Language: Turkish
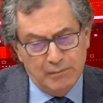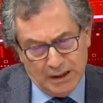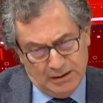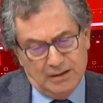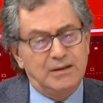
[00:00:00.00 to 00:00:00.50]

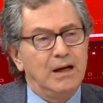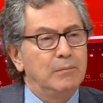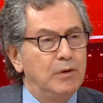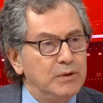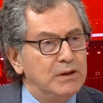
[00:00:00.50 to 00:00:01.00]
Ben hata
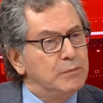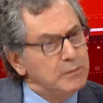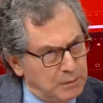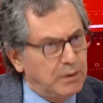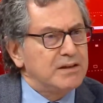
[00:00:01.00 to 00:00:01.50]
yapabilir
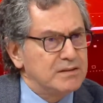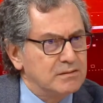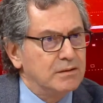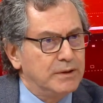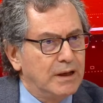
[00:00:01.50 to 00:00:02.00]
miyim? Yaparsın tabii.